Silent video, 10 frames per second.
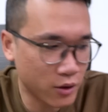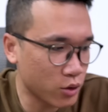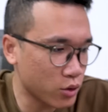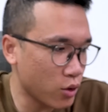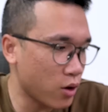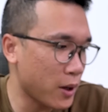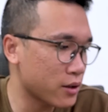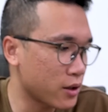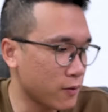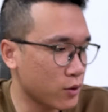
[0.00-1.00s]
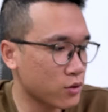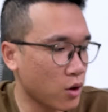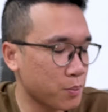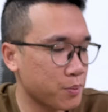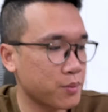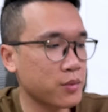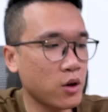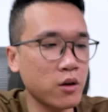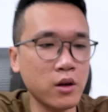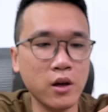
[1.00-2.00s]
tôi, tôi cho các bạn con
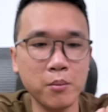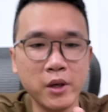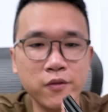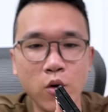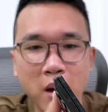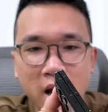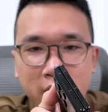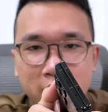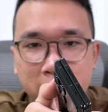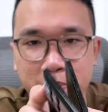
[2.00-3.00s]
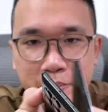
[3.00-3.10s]
con uh, mic phô ba này